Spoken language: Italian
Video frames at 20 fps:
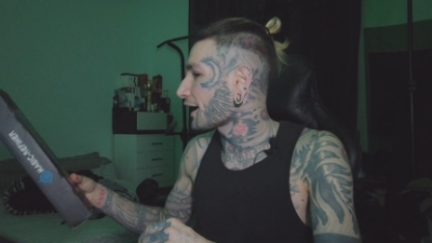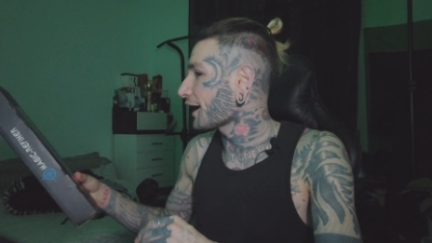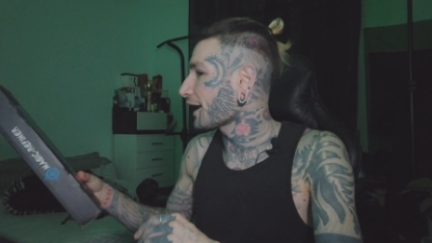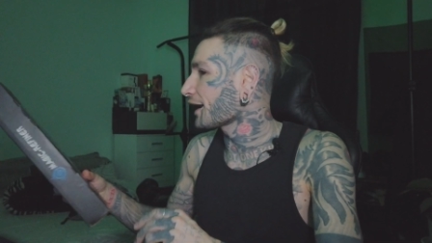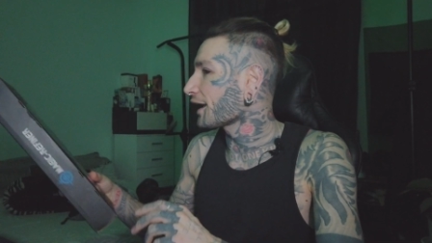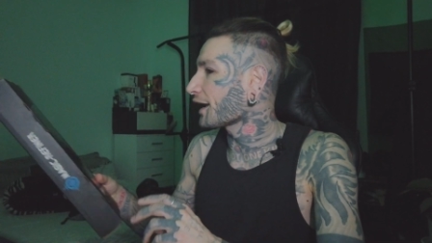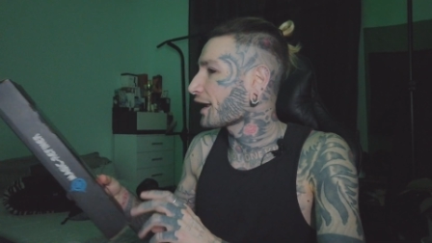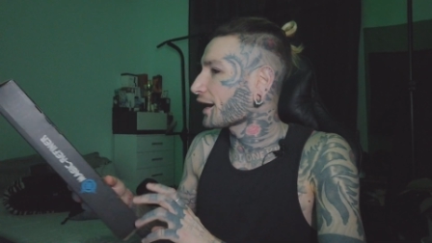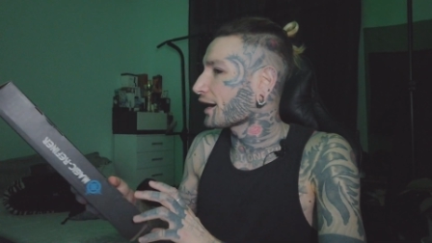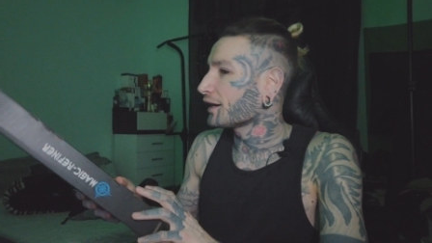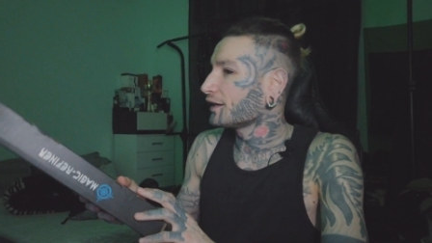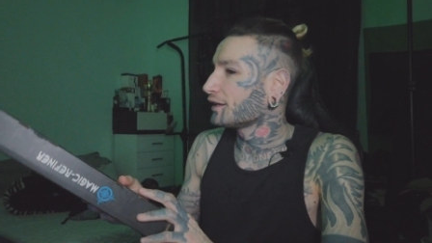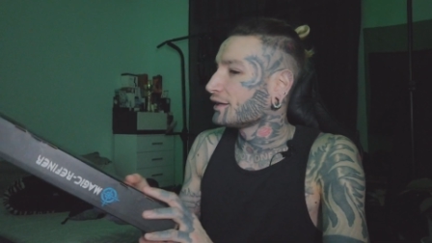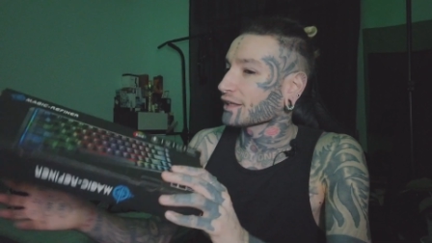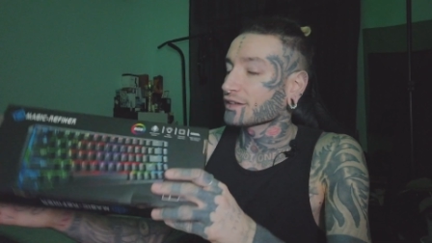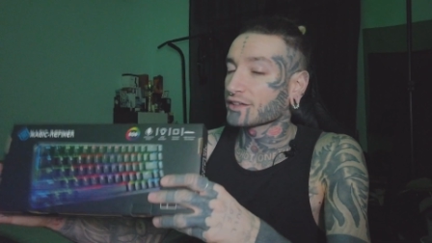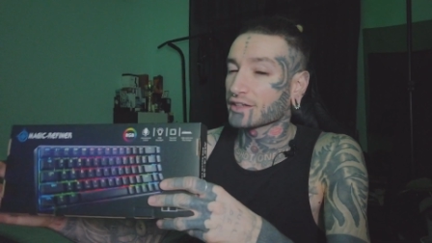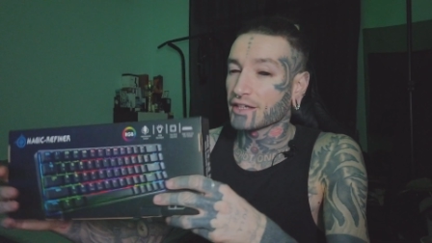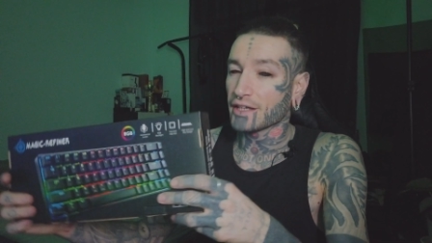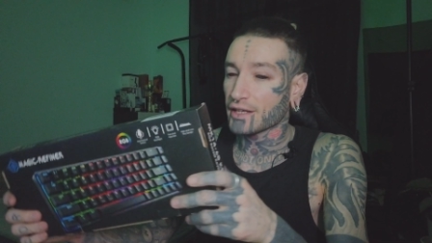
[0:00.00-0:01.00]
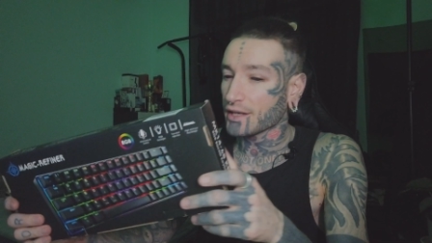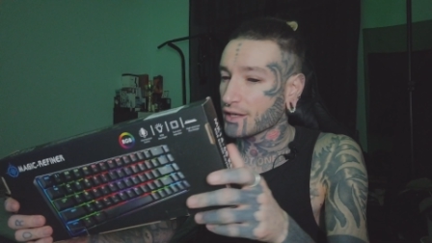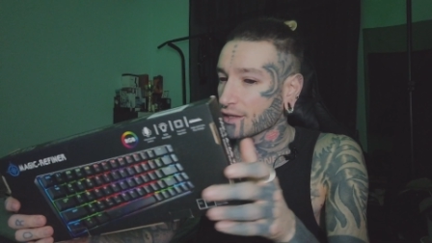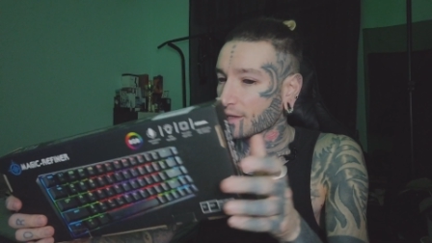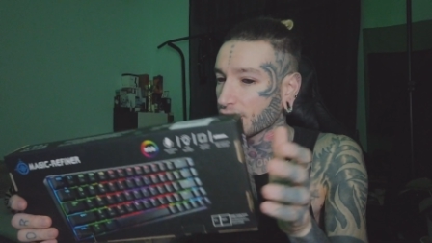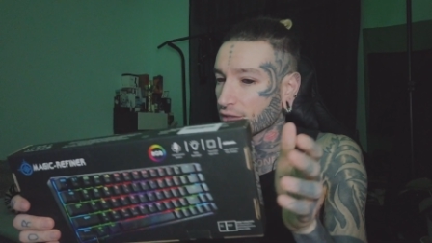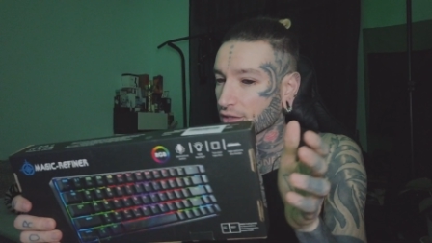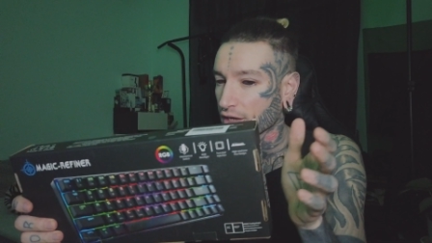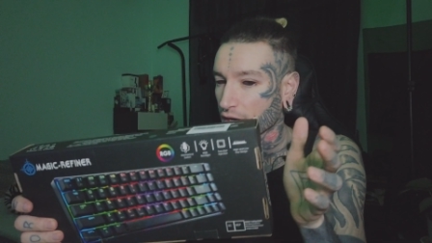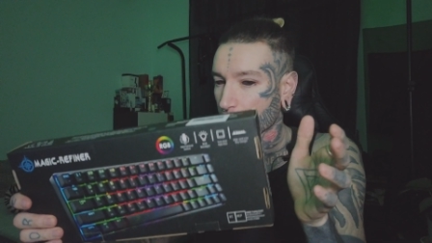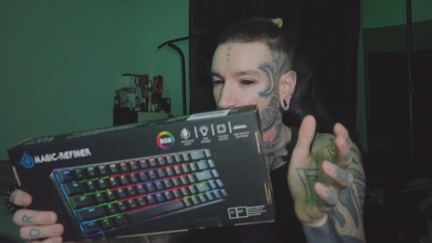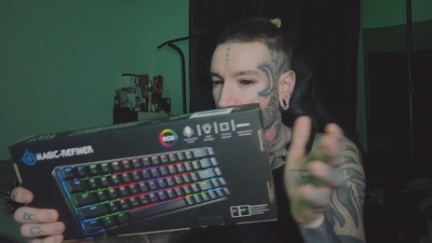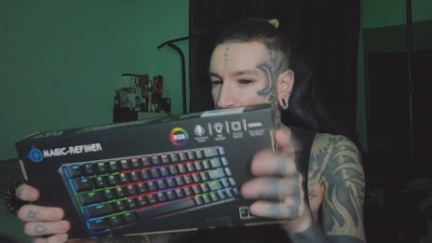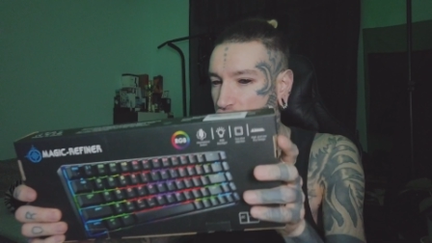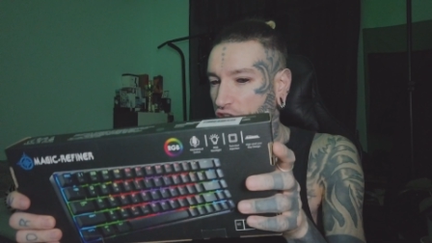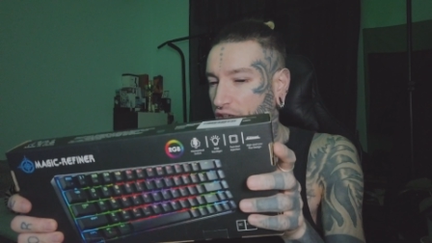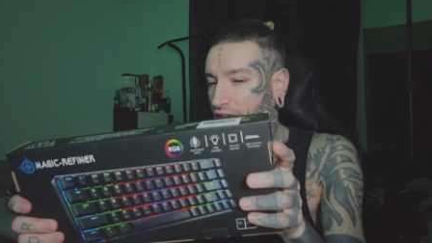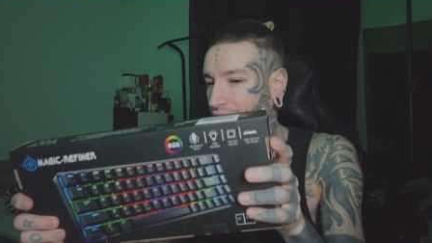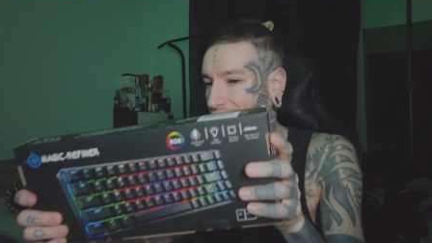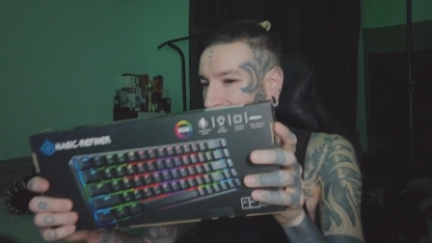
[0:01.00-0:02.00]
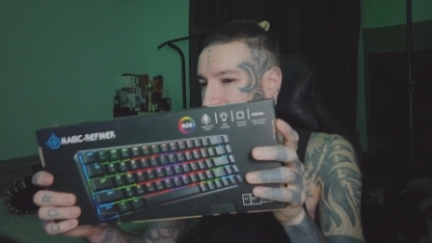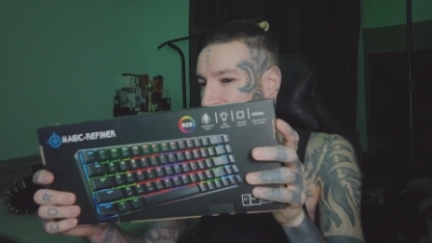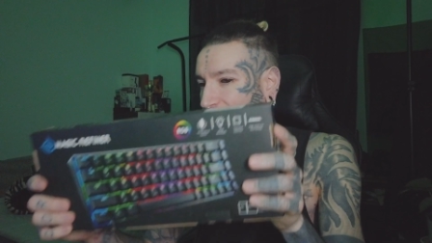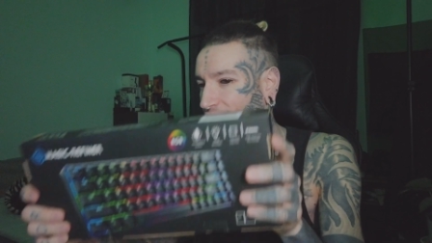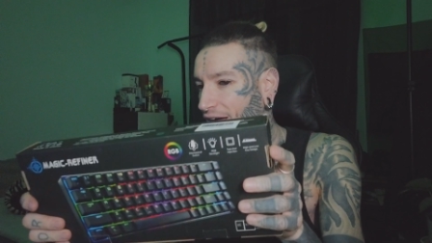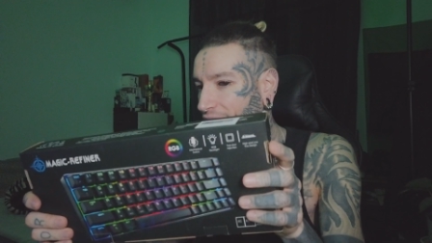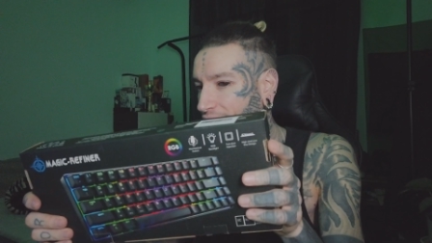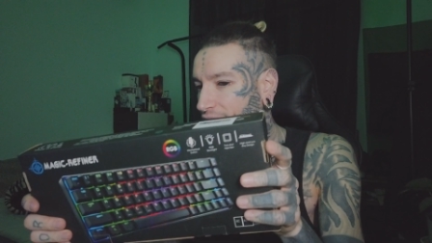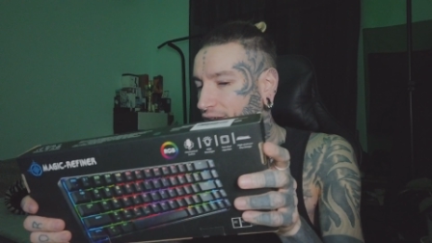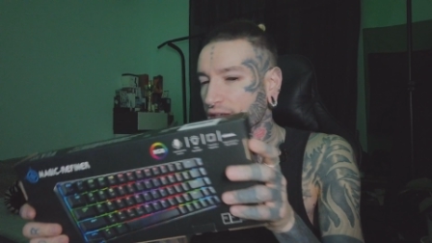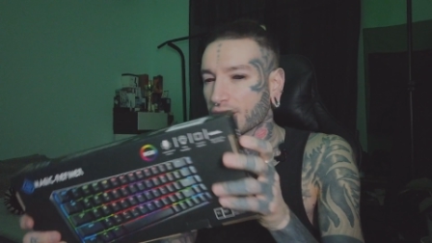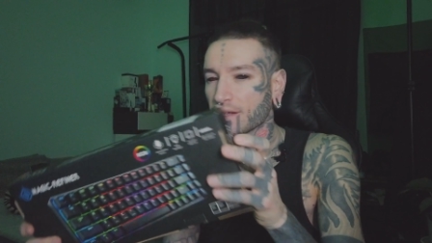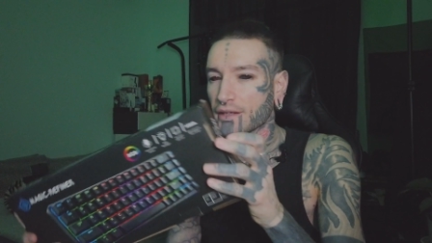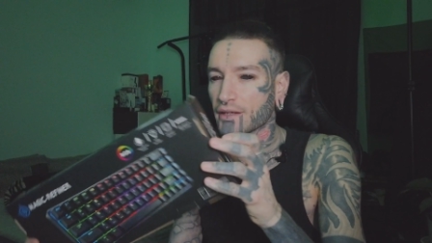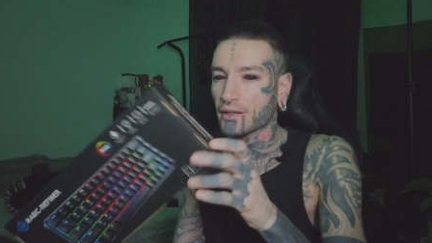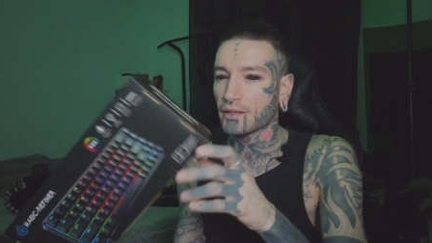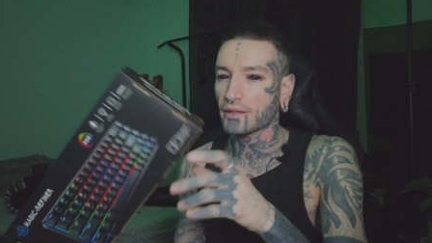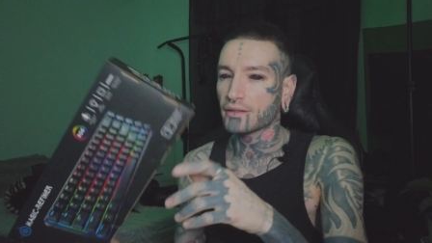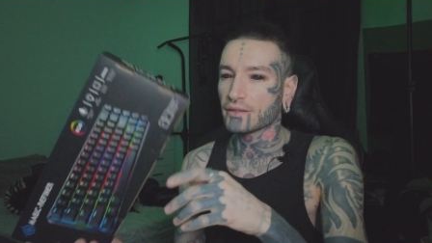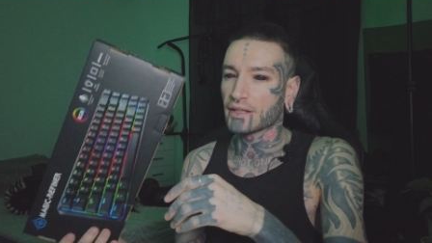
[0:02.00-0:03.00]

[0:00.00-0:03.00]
alla tastiera, la Magic Refiner.